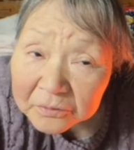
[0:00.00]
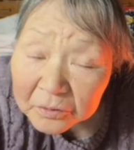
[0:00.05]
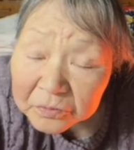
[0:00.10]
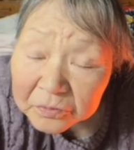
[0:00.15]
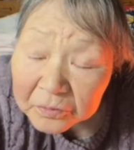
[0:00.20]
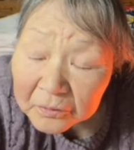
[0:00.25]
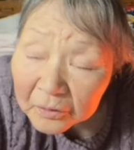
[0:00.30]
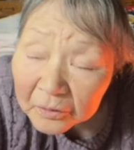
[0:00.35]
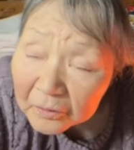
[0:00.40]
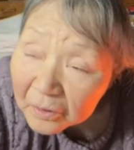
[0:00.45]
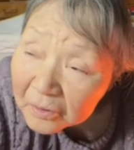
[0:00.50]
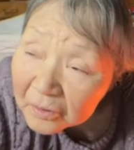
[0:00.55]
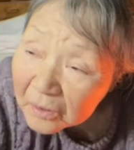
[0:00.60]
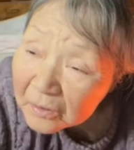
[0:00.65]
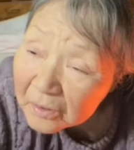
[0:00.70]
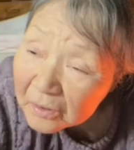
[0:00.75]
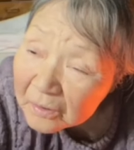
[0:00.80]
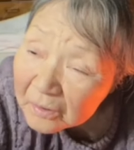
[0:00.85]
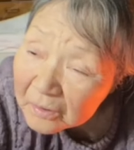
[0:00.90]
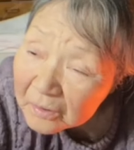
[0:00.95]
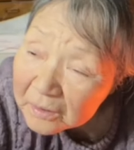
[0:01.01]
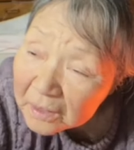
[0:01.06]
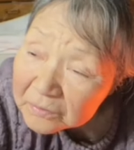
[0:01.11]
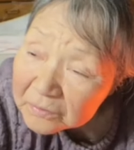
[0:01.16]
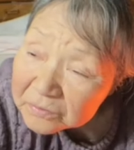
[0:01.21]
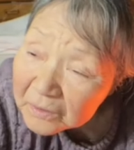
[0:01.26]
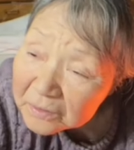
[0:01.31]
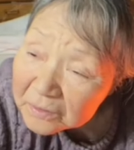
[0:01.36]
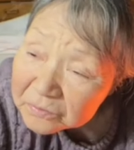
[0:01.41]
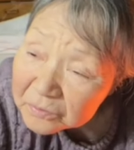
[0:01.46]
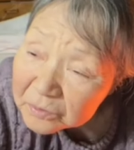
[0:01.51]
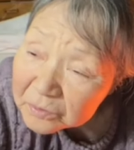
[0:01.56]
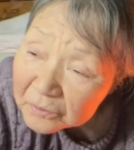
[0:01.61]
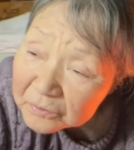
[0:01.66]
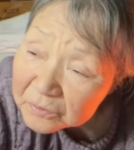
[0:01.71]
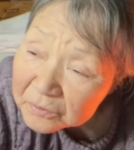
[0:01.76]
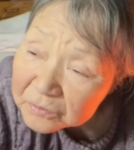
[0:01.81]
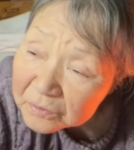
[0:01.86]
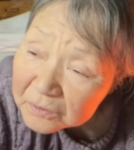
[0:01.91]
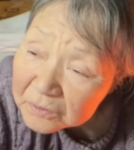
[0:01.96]
ちょっと血
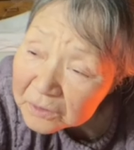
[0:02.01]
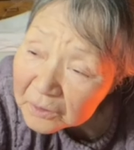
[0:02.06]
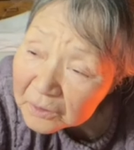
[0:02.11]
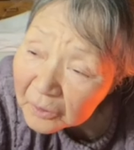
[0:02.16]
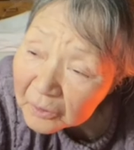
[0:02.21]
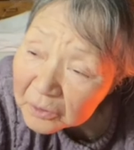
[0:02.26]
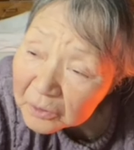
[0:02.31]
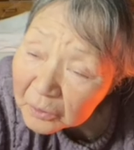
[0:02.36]
圧の薬